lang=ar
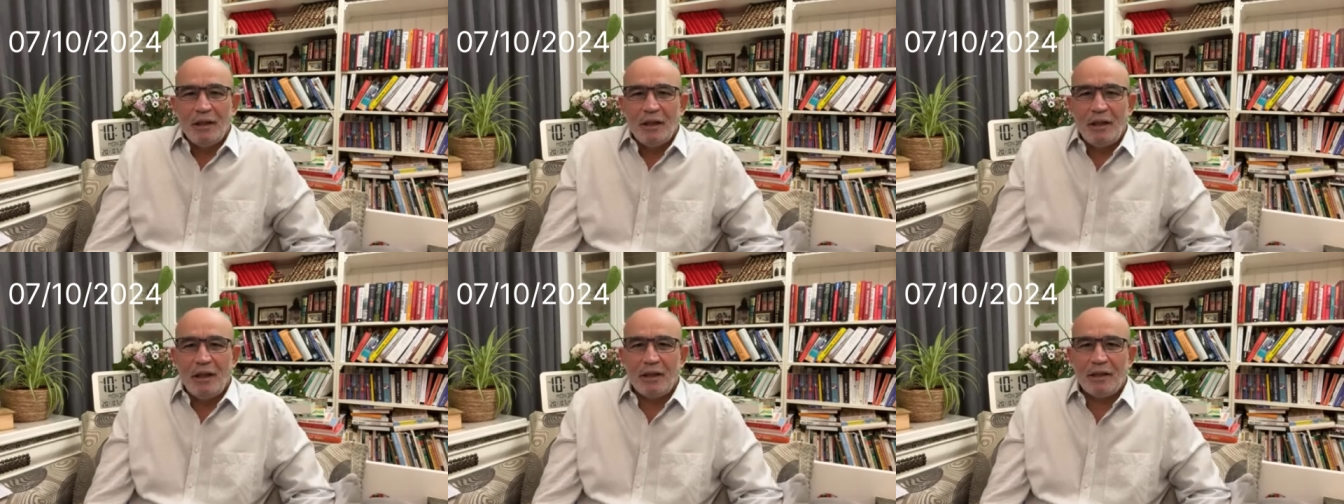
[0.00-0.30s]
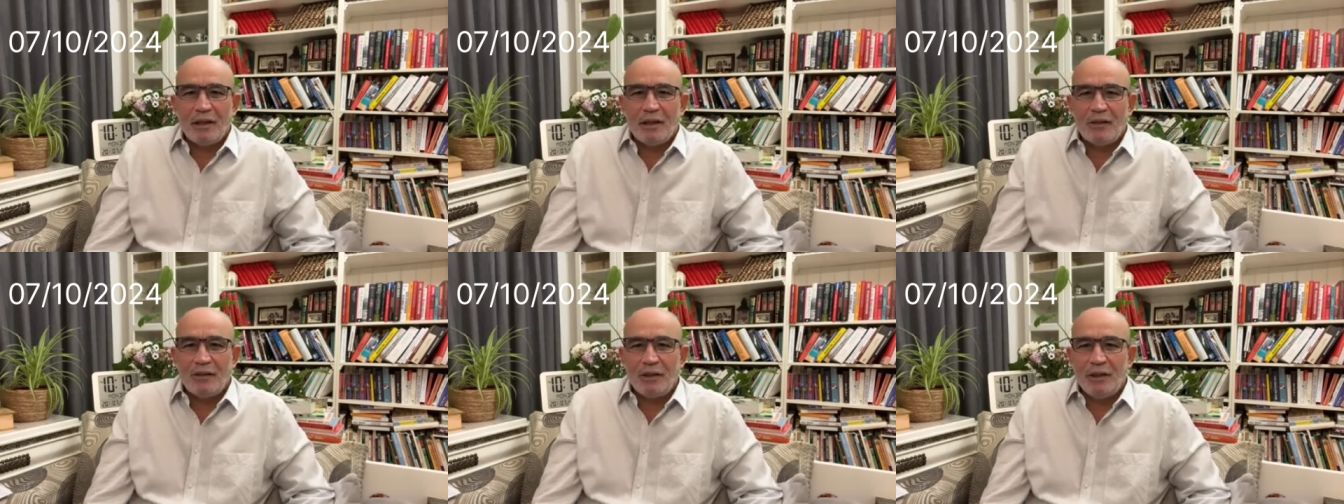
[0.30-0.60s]
لا
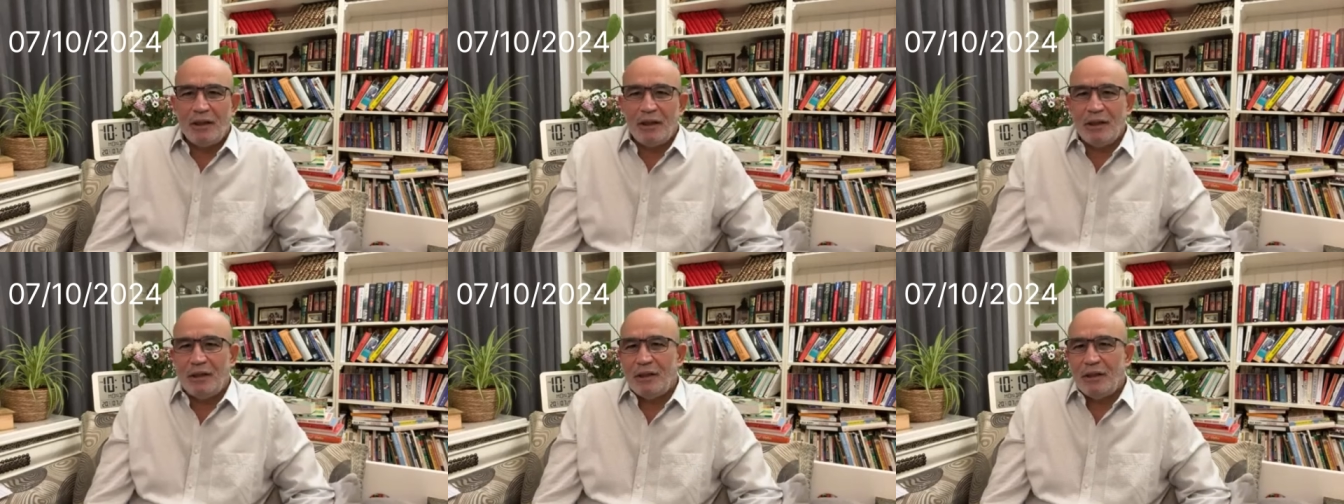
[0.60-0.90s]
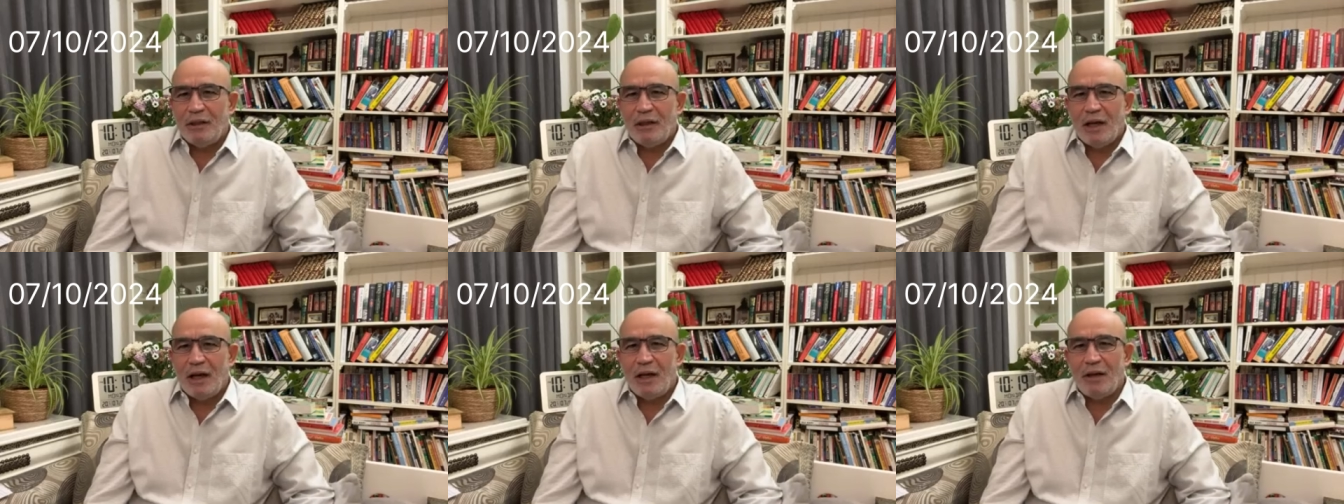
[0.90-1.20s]

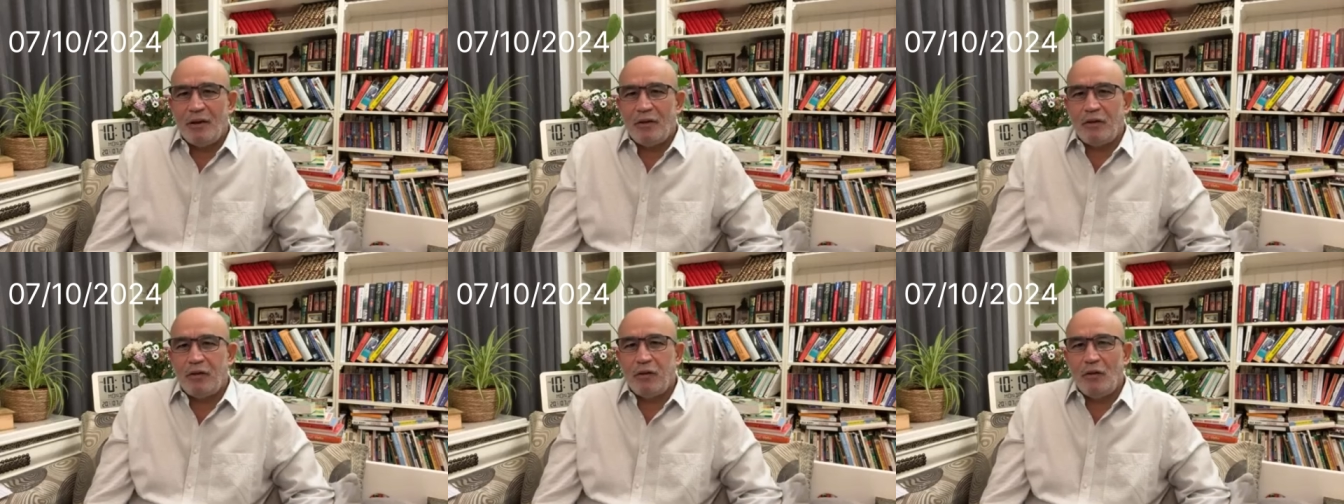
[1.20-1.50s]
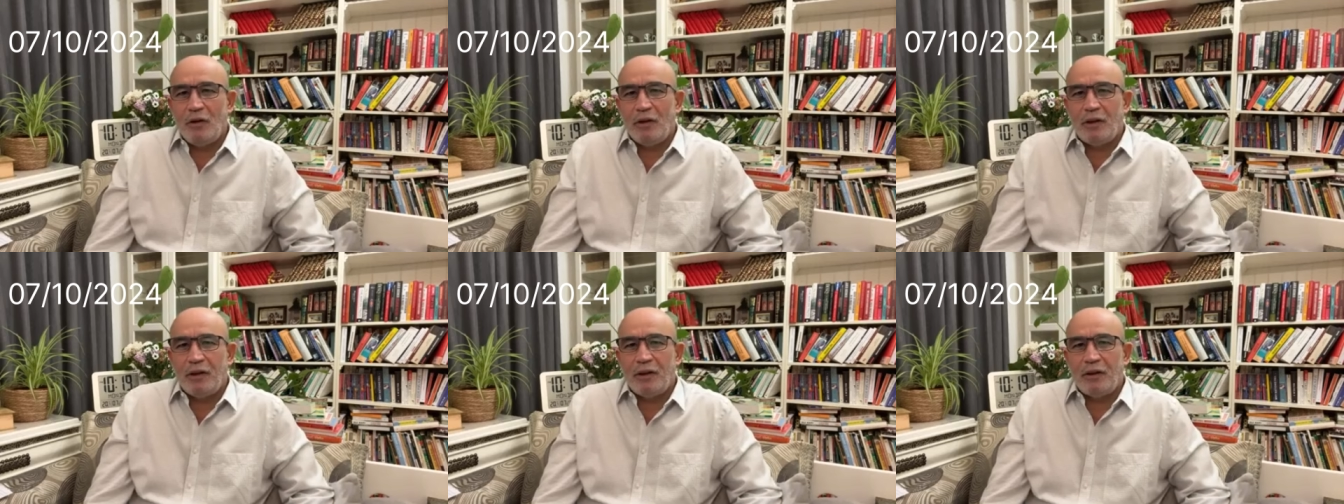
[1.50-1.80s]
تزيد عن
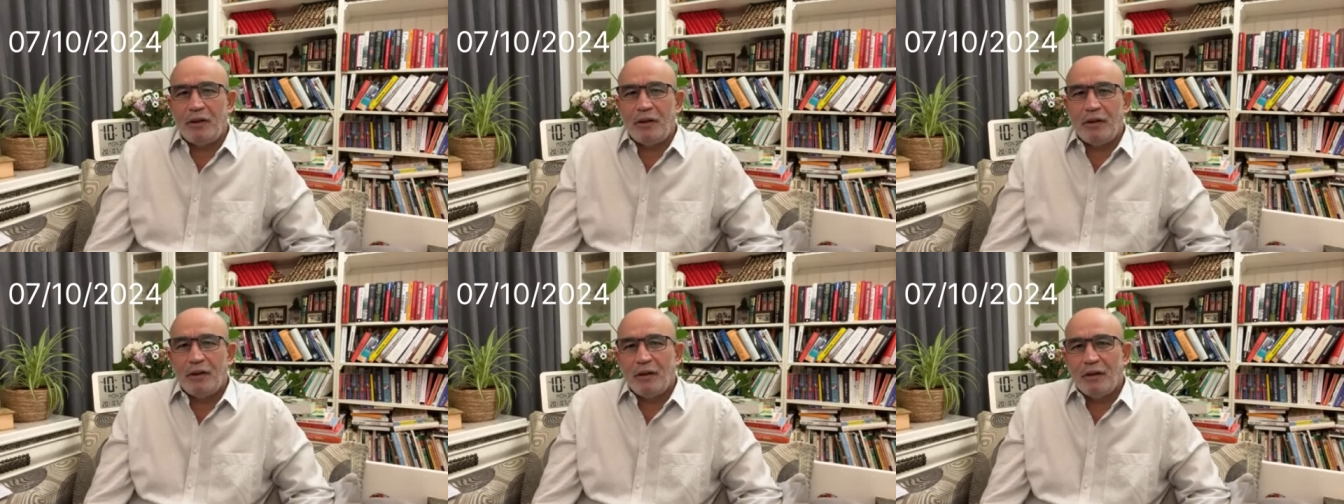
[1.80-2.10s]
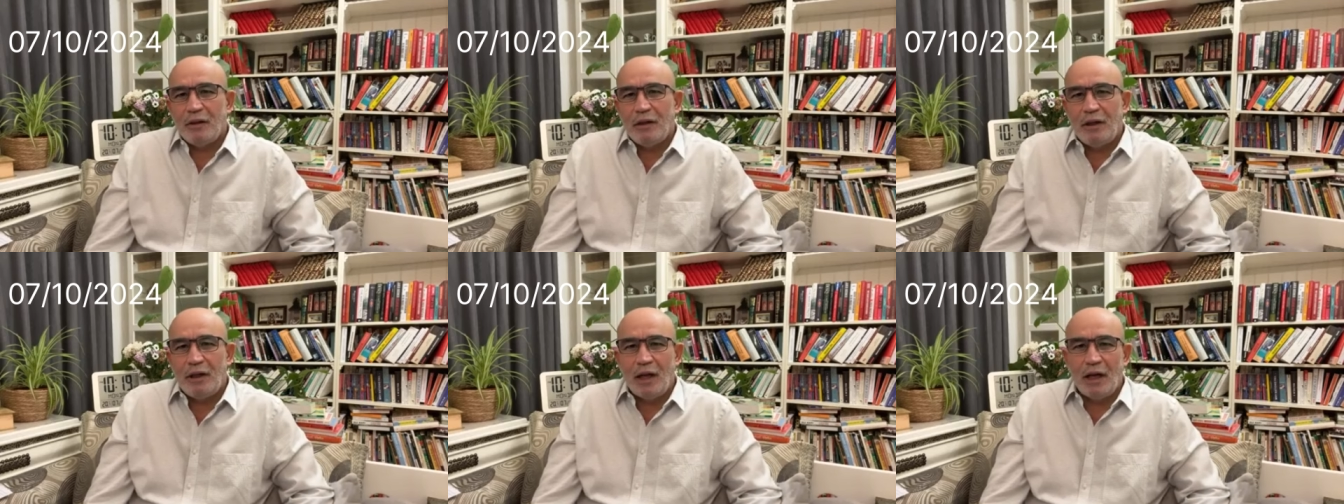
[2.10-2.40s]
ثلث
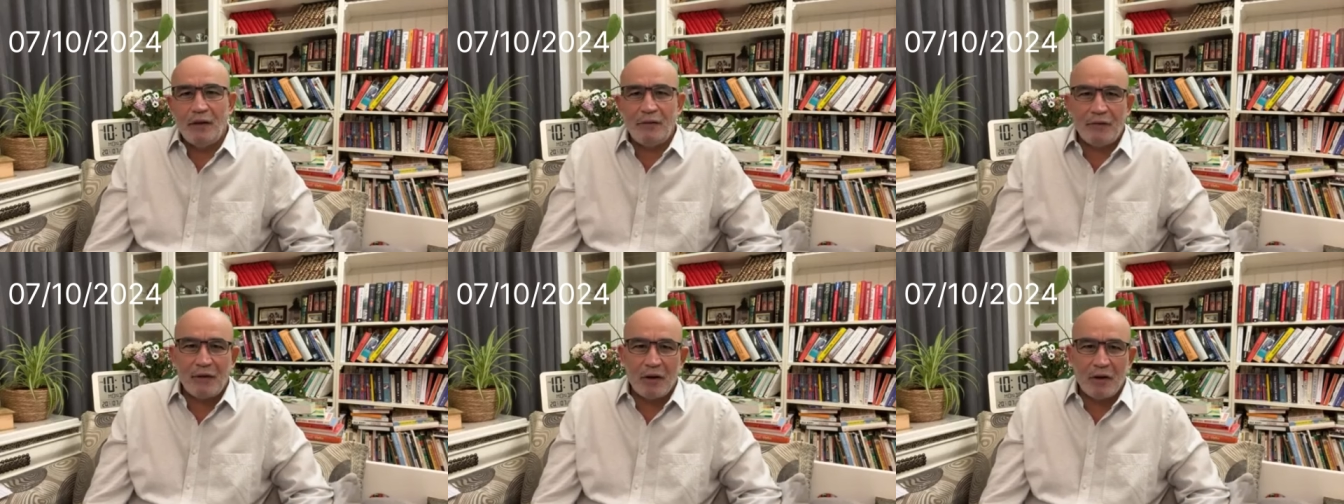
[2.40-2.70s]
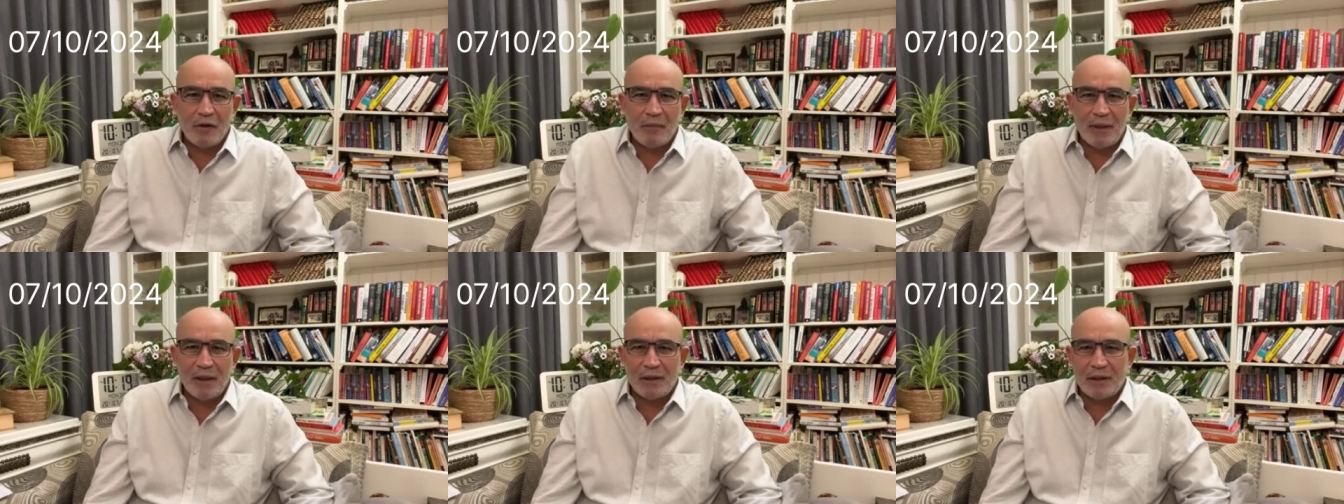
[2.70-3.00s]
الألف
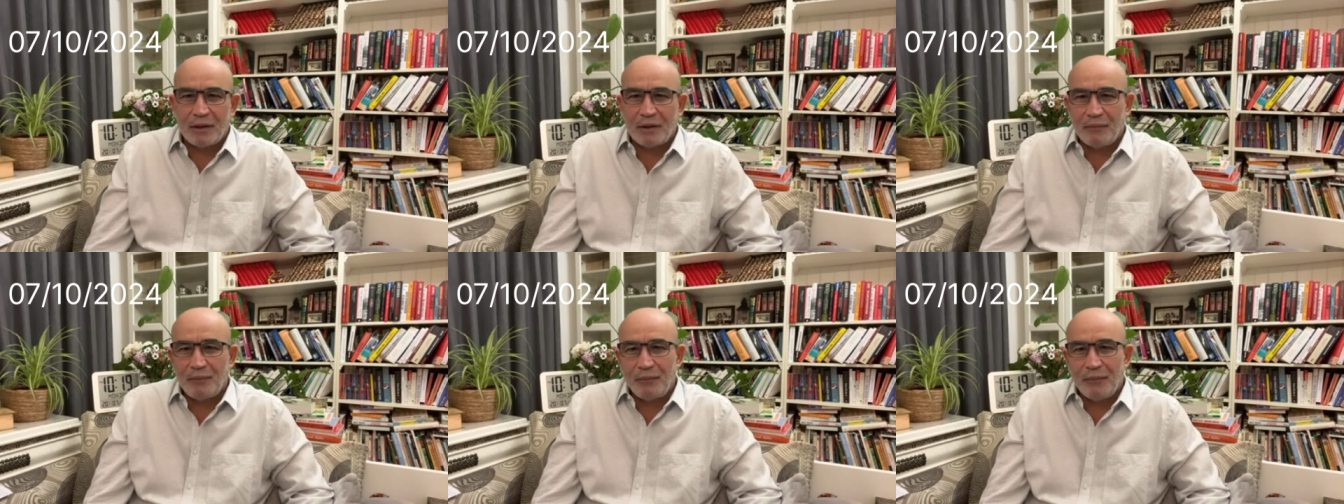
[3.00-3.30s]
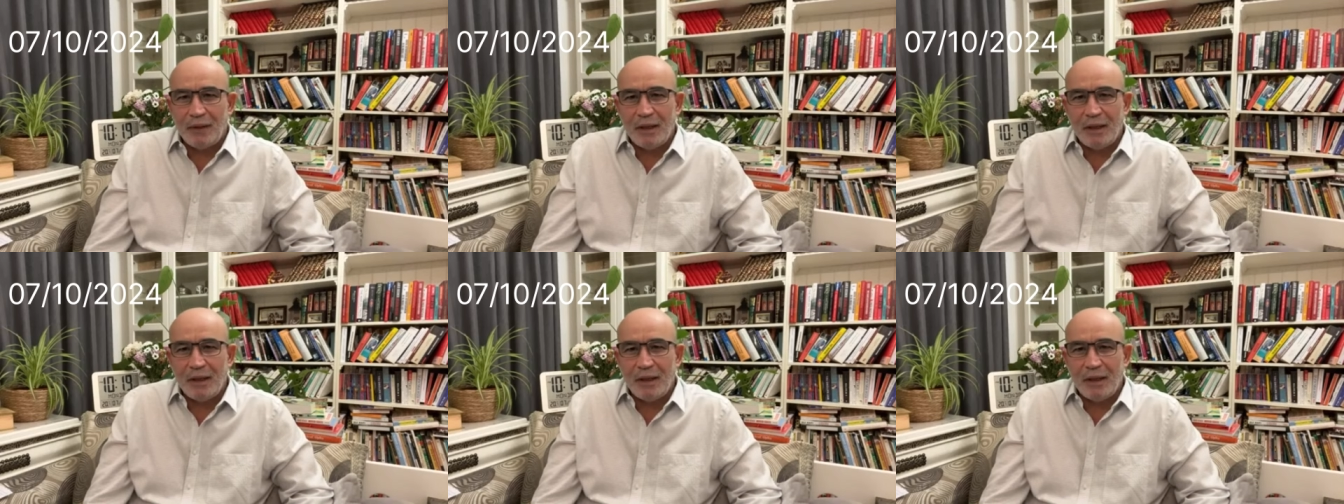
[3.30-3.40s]
كيلومتر